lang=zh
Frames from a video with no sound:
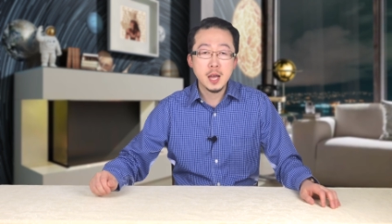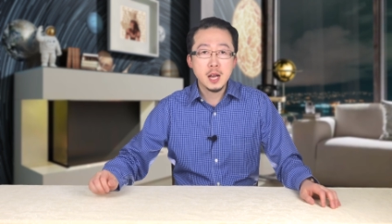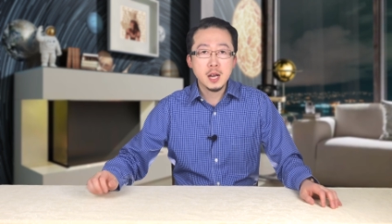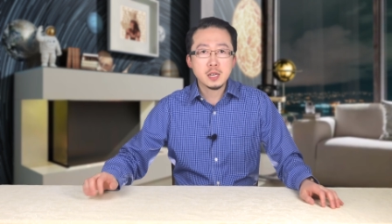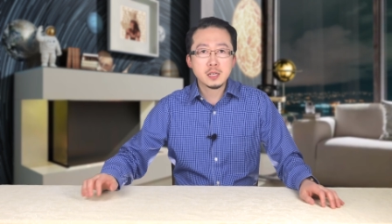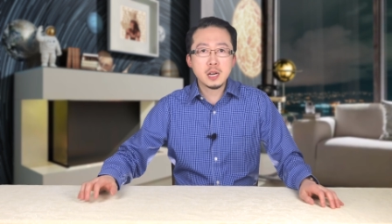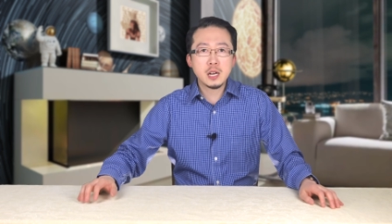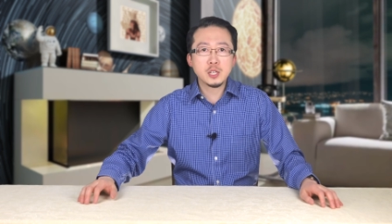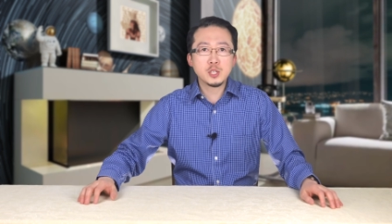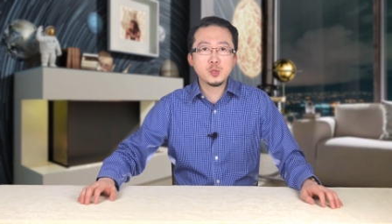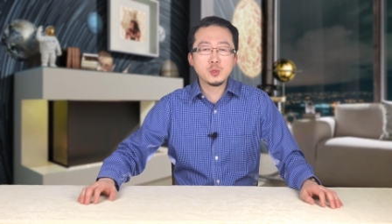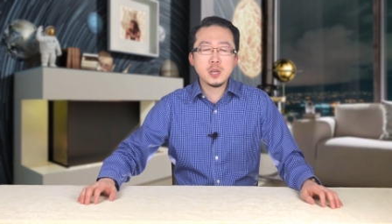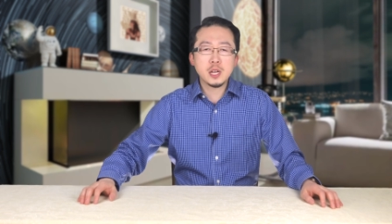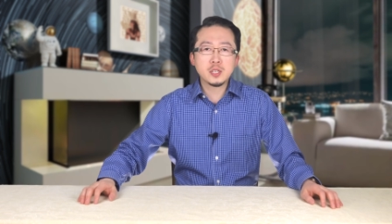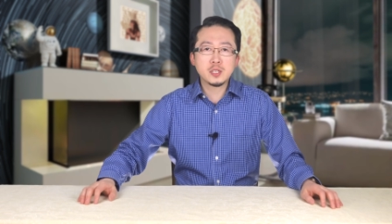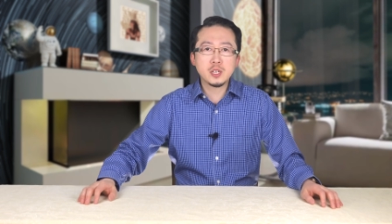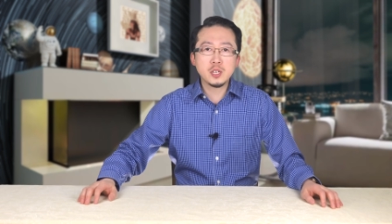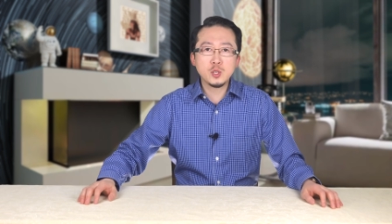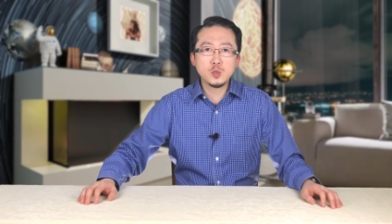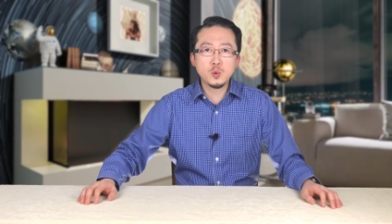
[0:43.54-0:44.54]
然而就在
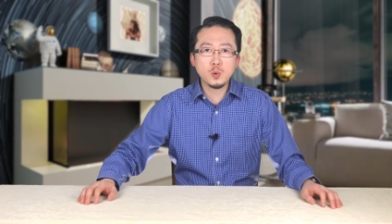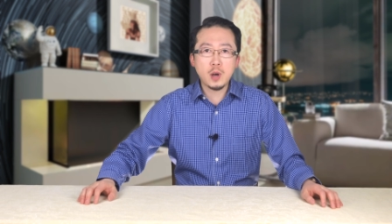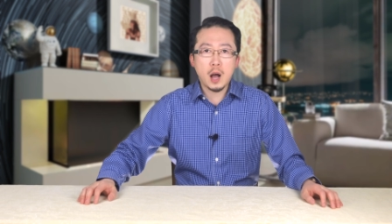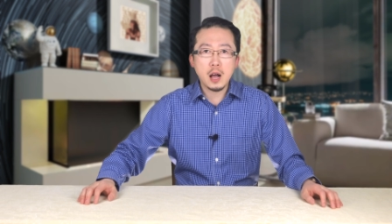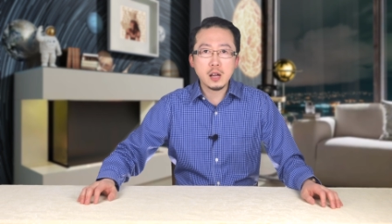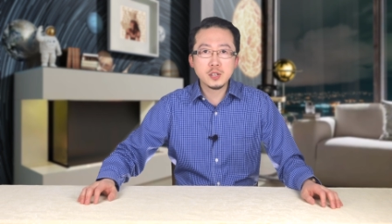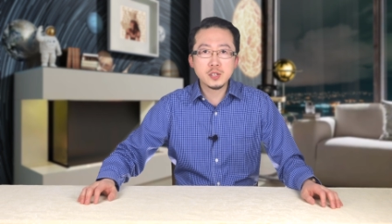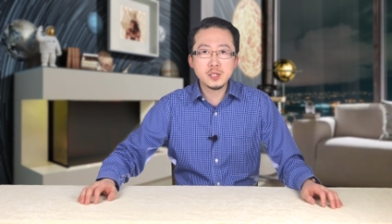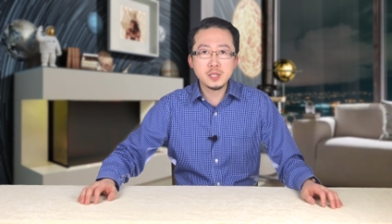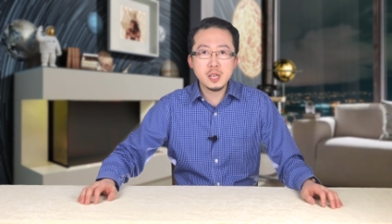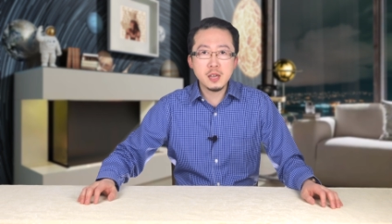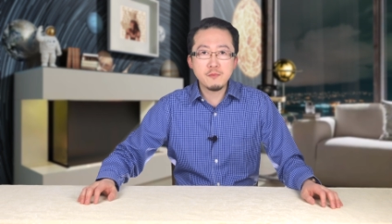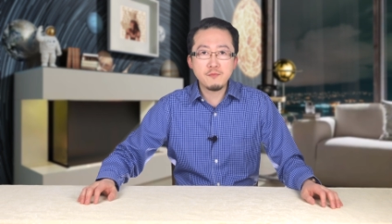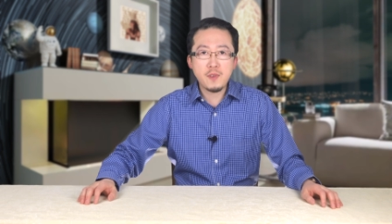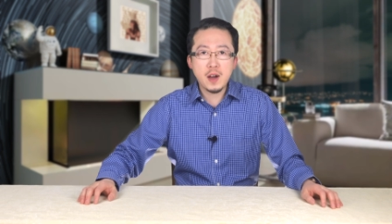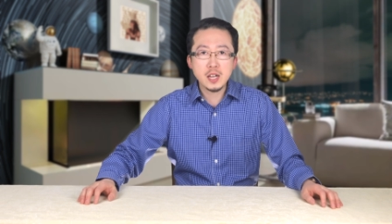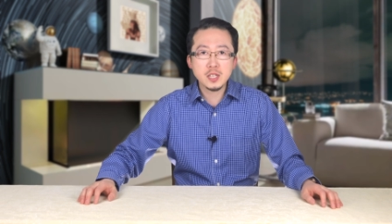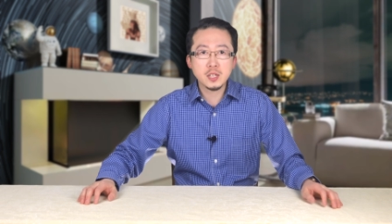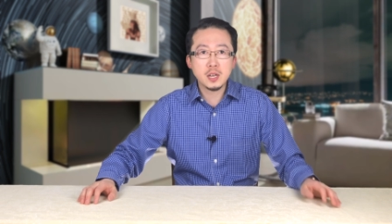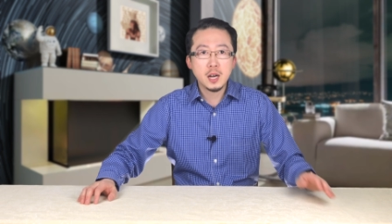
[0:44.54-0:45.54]
珍珠港事件
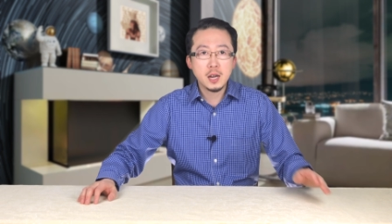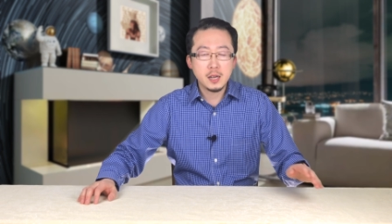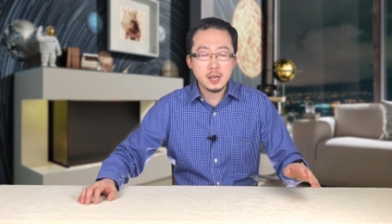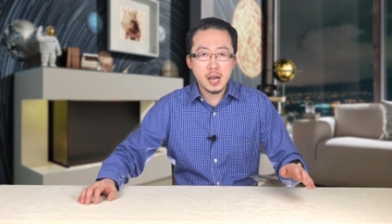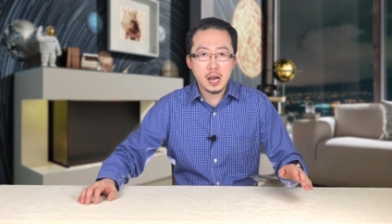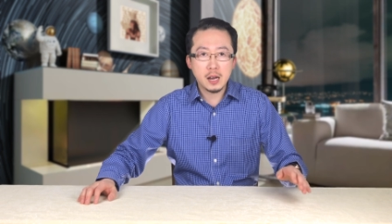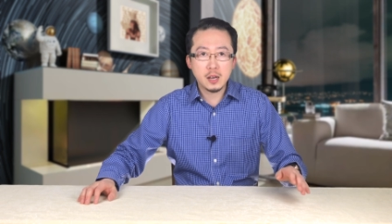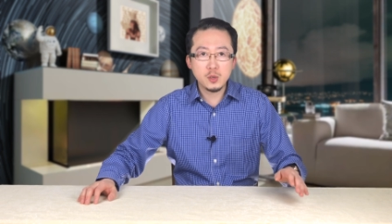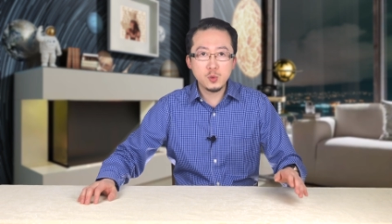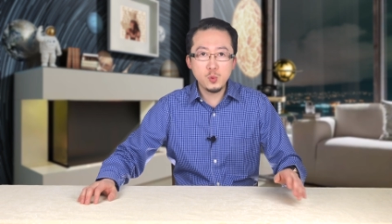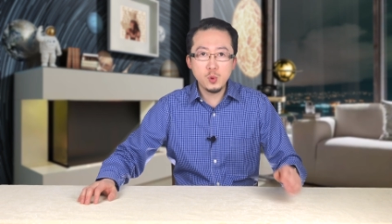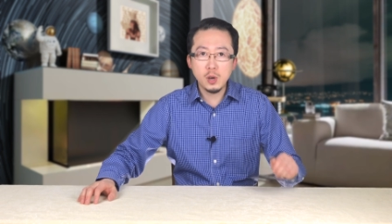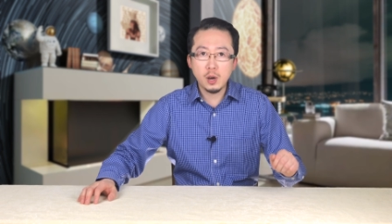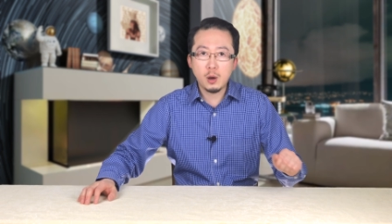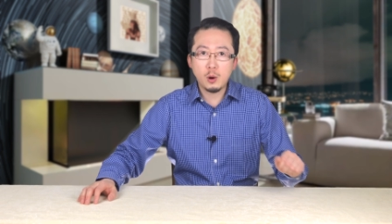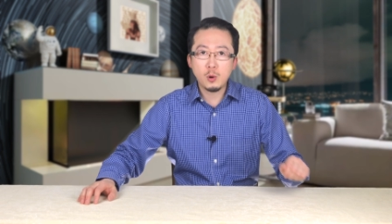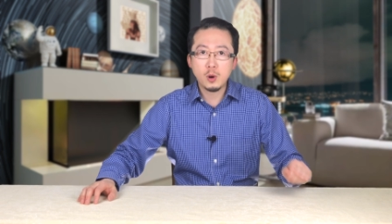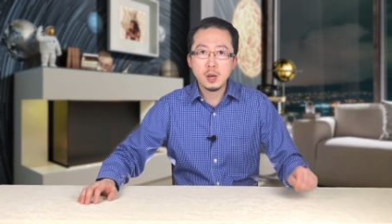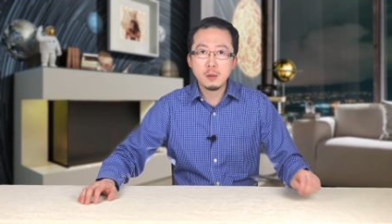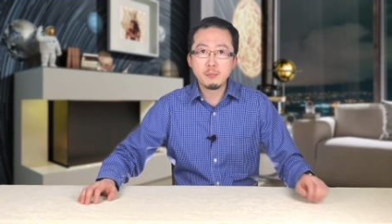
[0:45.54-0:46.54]
发生两个月
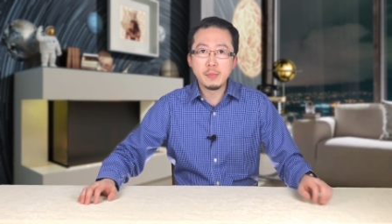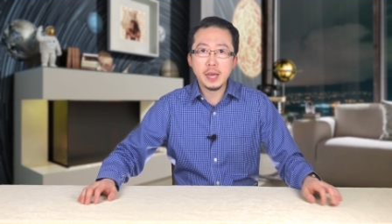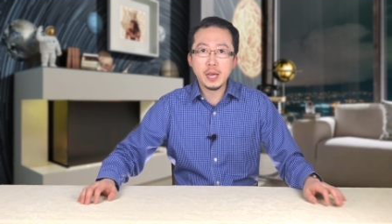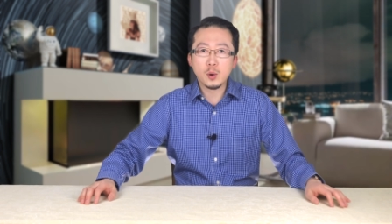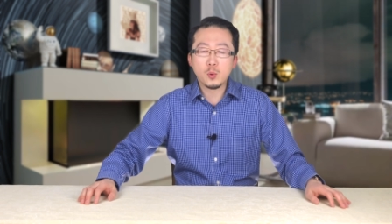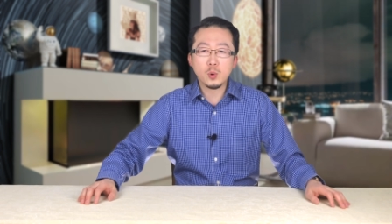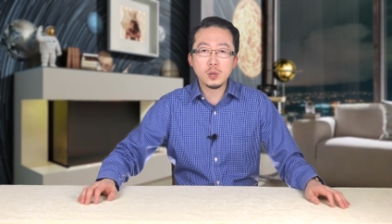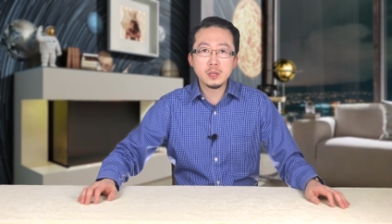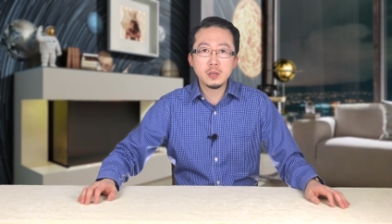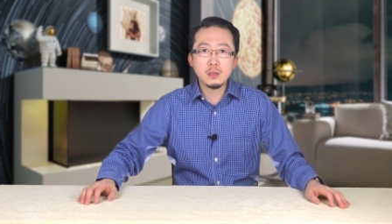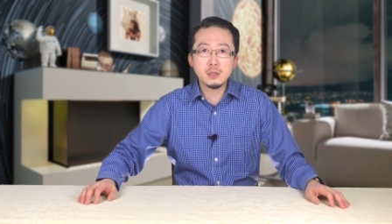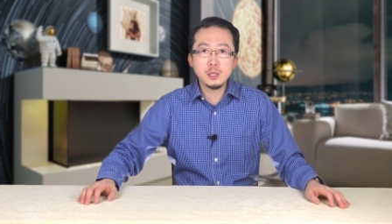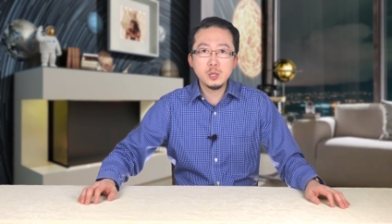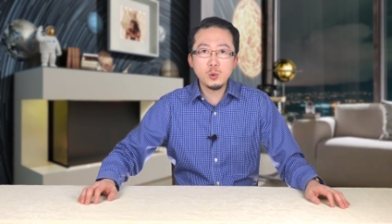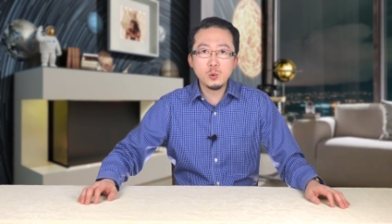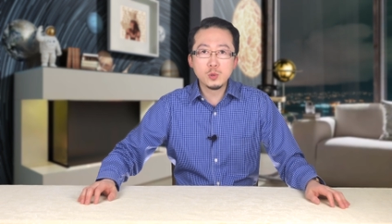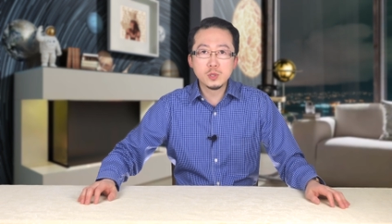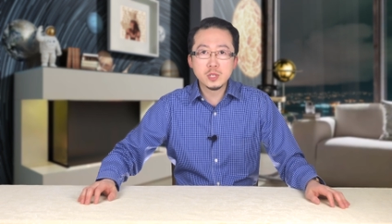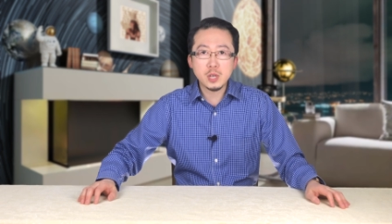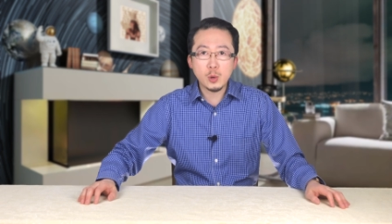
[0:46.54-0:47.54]
后，美国呢
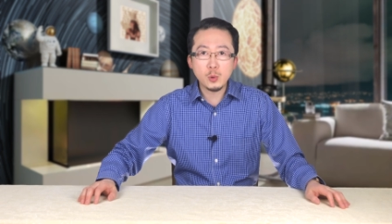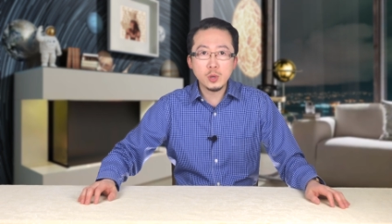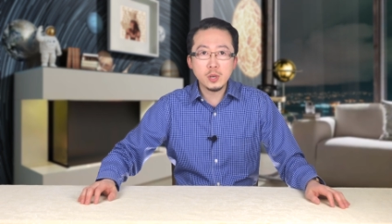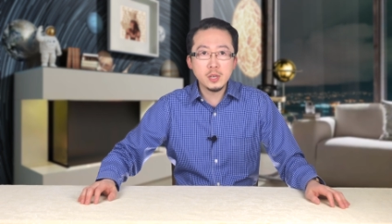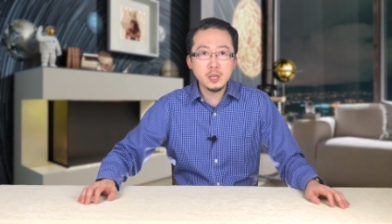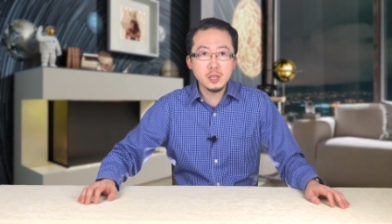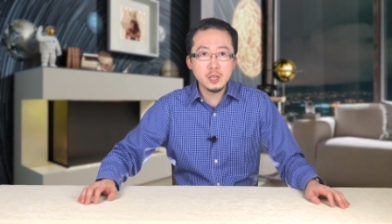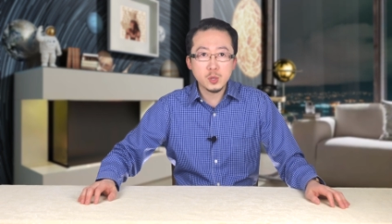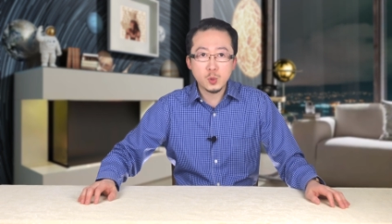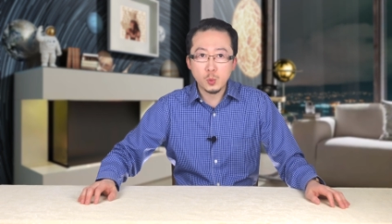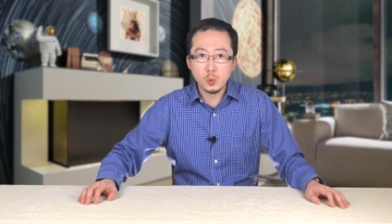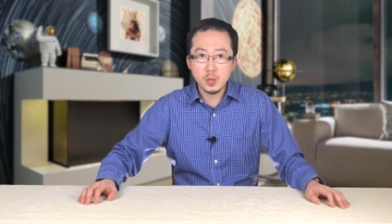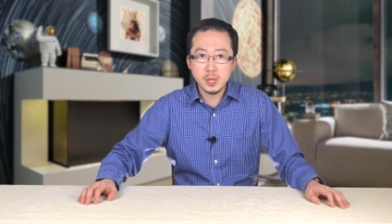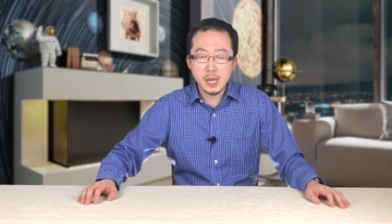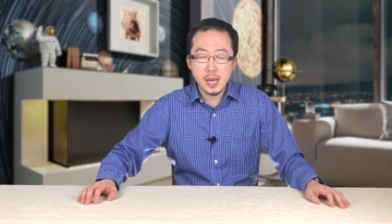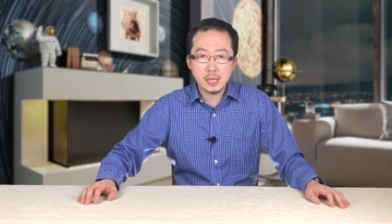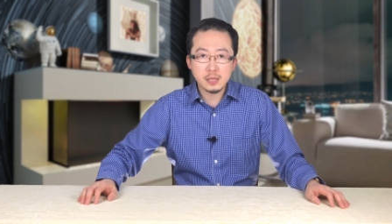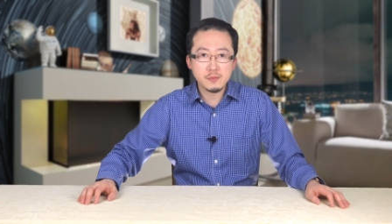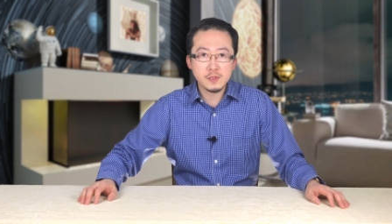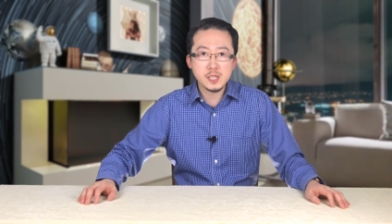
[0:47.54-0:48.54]
又遭遇另一股力
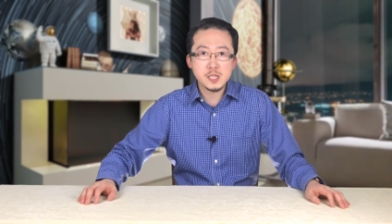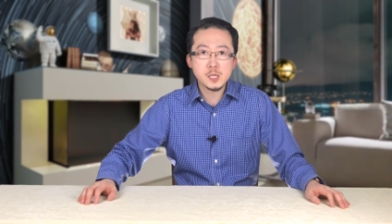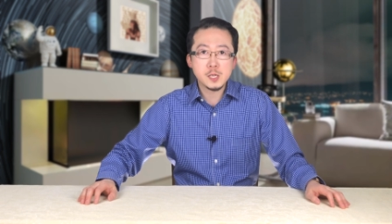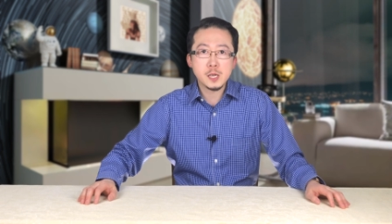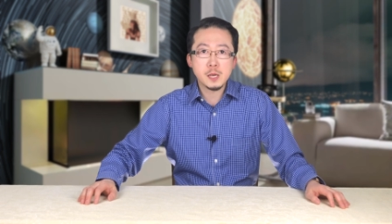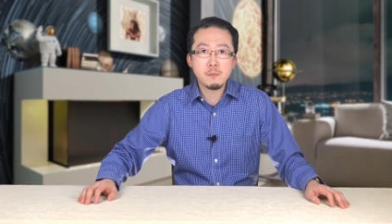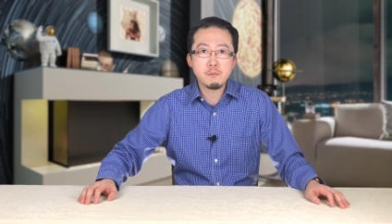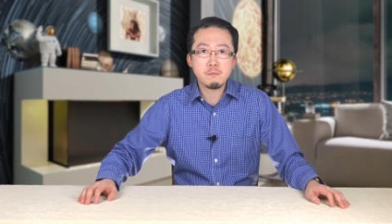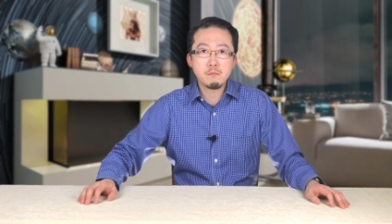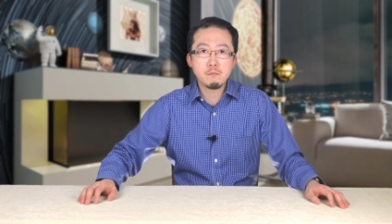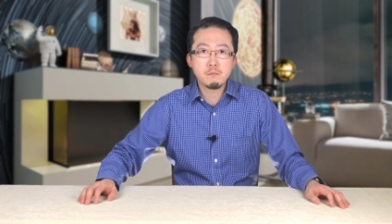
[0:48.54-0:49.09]
量的威胁。